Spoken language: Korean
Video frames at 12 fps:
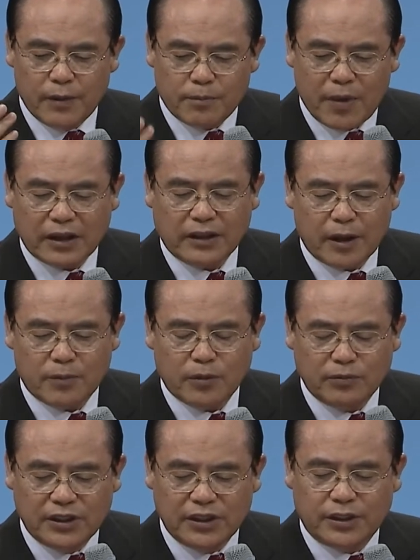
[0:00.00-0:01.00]

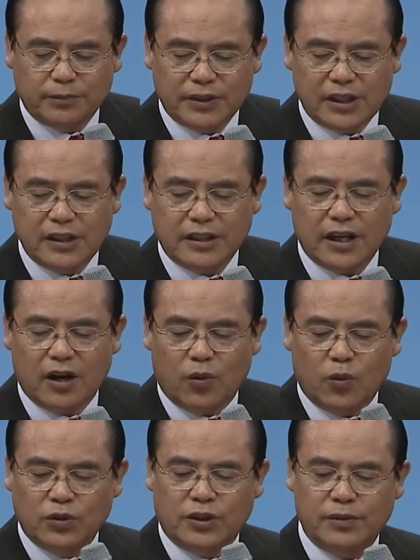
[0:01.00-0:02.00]
마태복음 27장
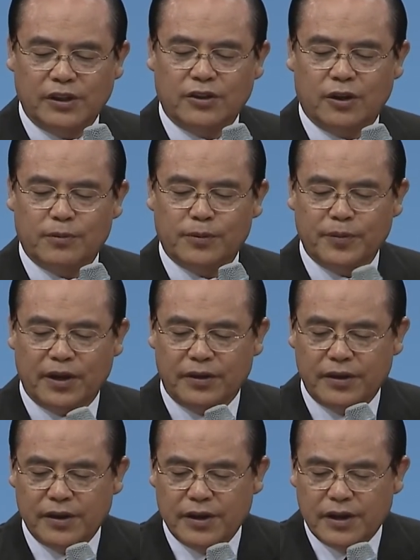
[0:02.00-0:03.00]
51절 보면
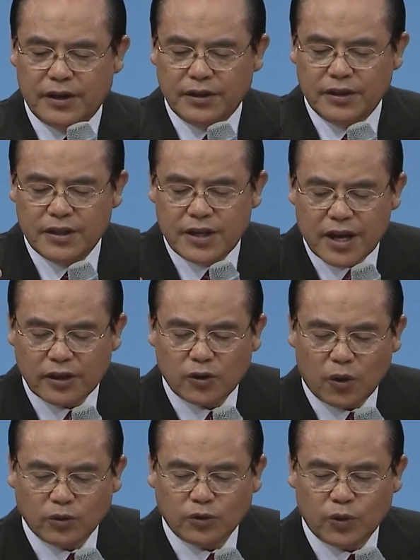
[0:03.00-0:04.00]
이에
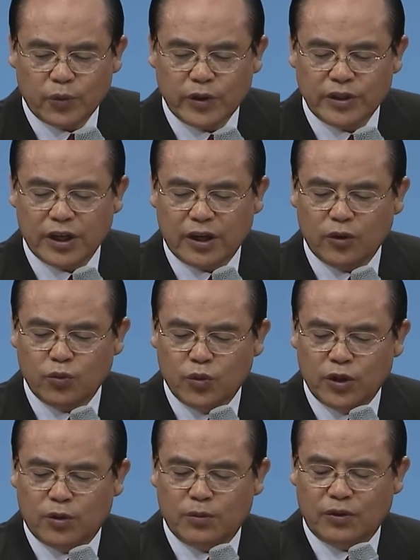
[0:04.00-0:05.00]
성소 휘장이
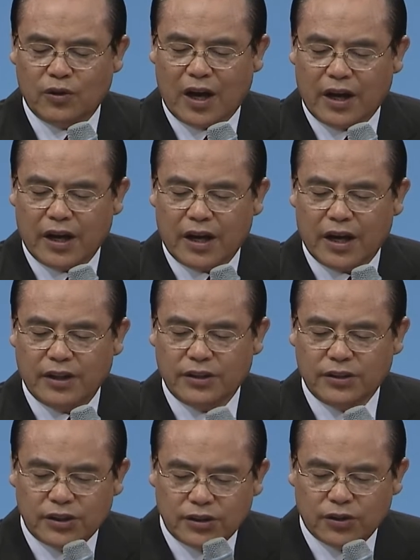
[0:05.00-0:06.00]
위로부터 아래까지
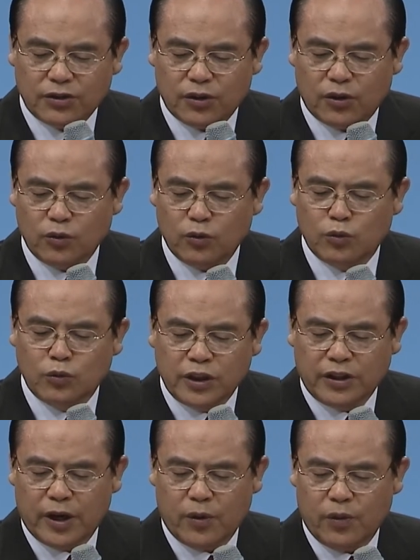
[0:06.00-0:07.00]
찢어져 둘이
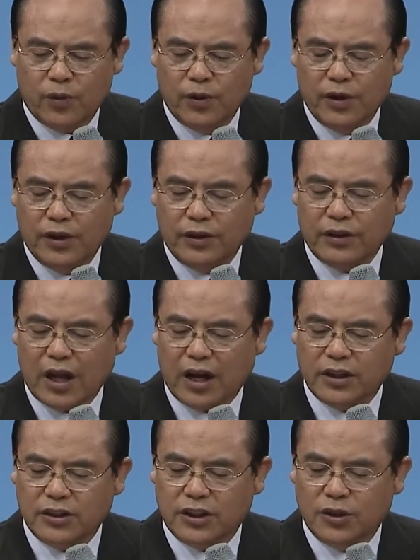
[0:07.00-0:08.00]
되고
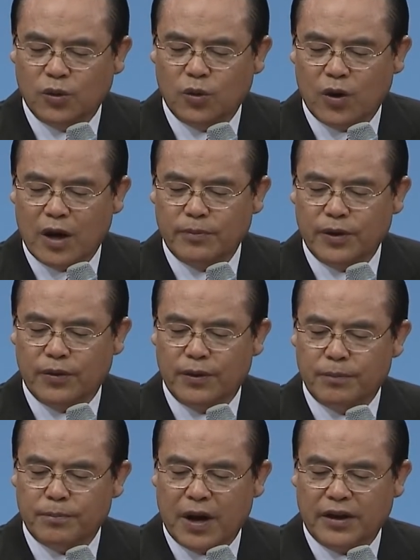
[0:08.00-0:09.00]
땅이 진동하며
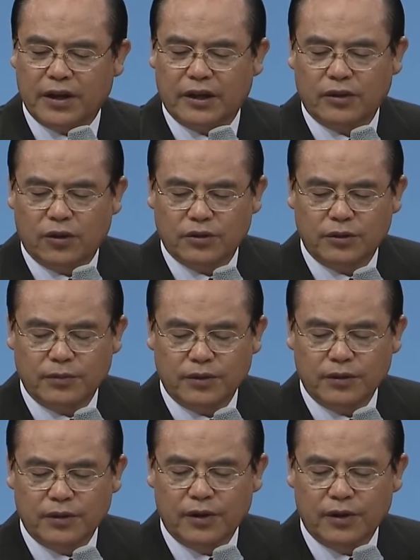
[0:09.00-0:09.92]
바위가 터집니다.